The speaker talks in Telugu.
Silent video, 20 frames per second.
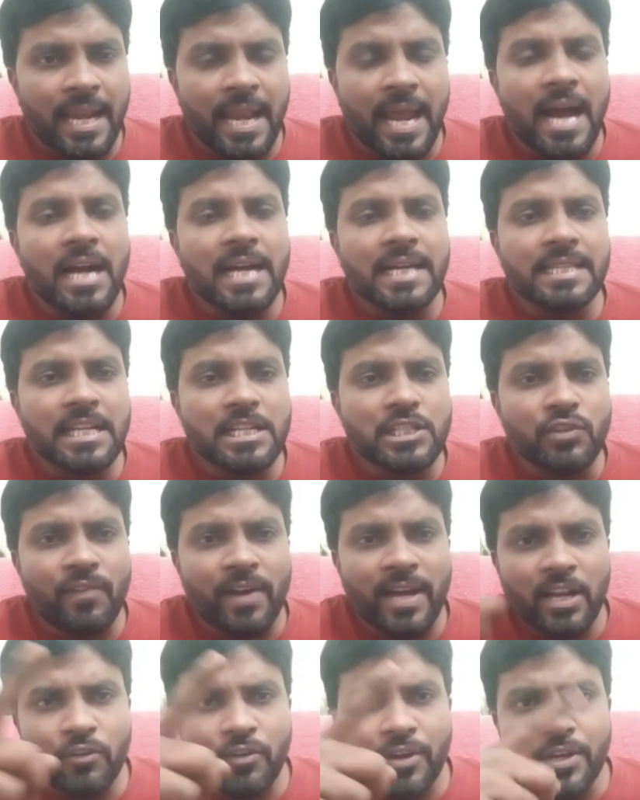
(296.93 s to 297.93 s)
నాకు తెలిసి
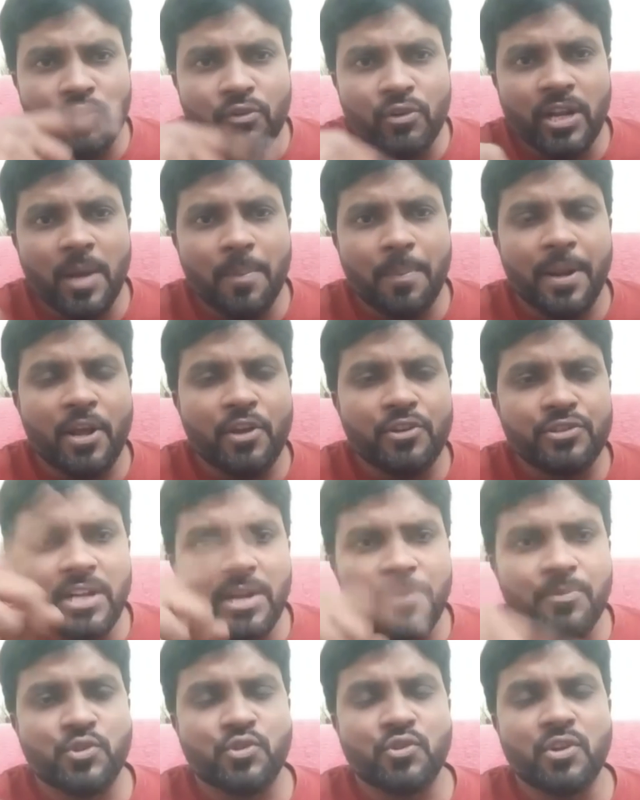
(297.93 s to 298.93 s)
వాళ్ళకు అనుకూరే
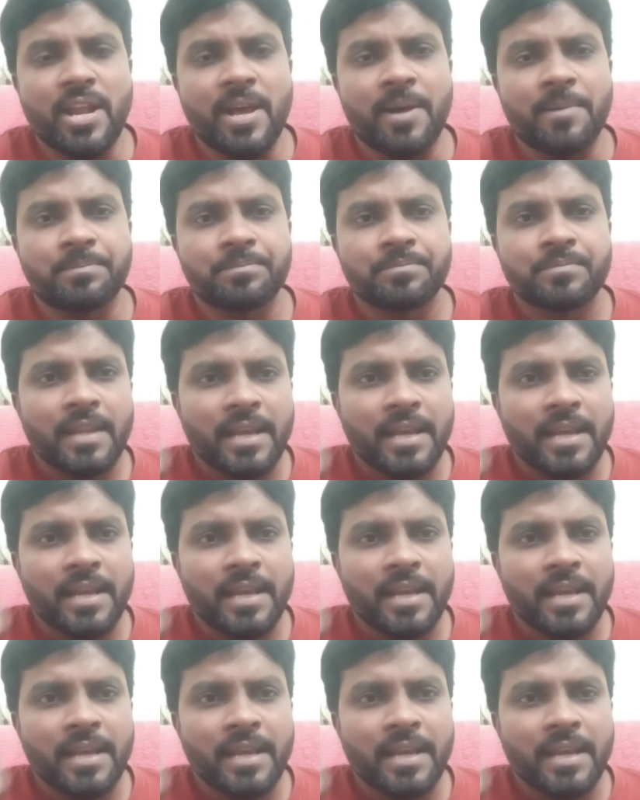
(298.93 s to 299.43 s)
ప్రయోజనం శూన్యం